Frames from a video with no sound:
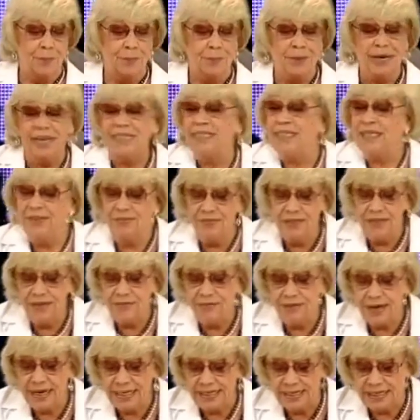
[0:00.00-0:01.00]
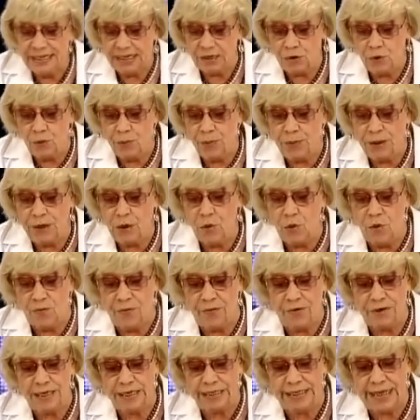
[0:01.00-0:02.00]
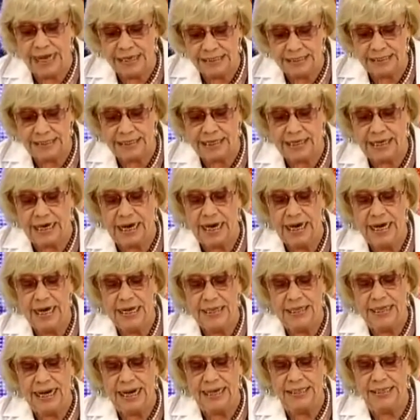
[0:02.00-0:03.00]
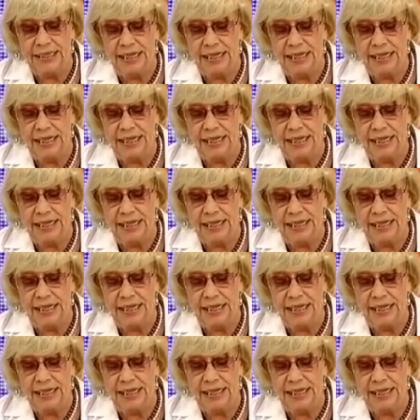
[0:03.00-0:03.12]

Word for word: противный ветер у брегов ирландских, так